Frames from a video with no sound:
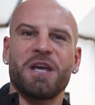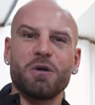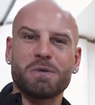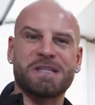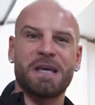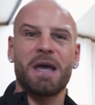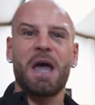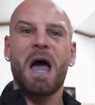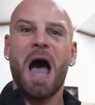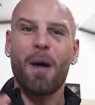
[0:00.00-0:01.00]
i łzy.
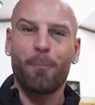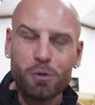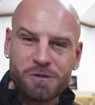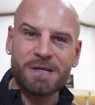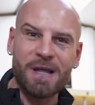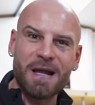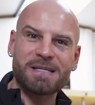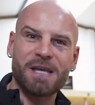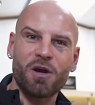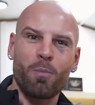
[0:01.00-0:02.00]
A pod senegalskiego